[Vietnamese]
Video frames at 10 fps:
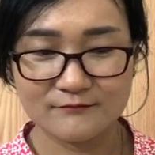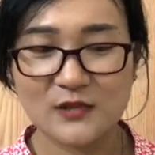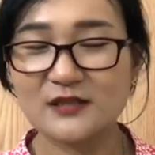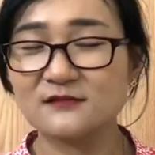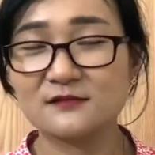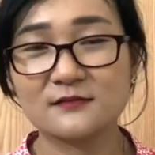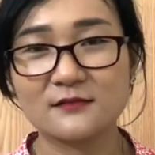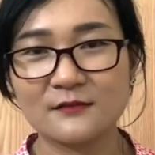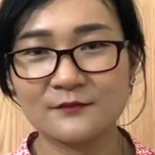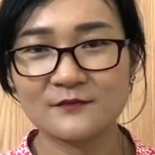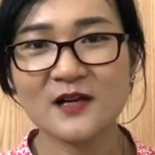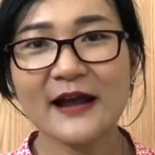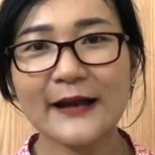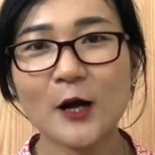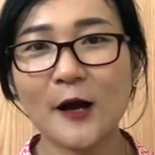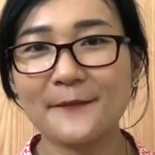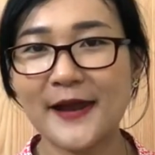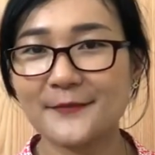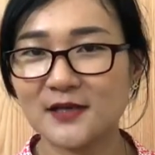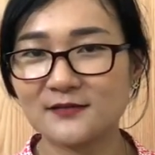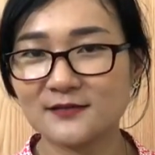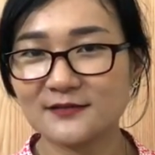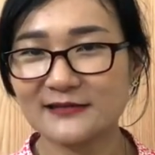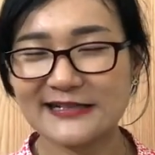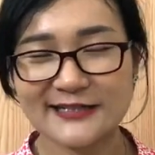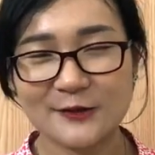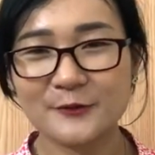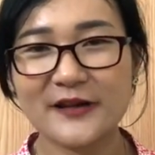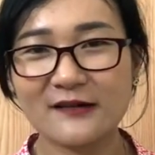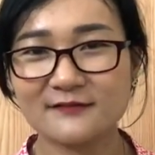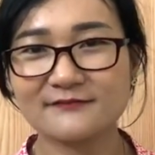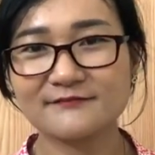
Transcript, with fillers: mình rất hay gọi mẹ mình là siêu nhân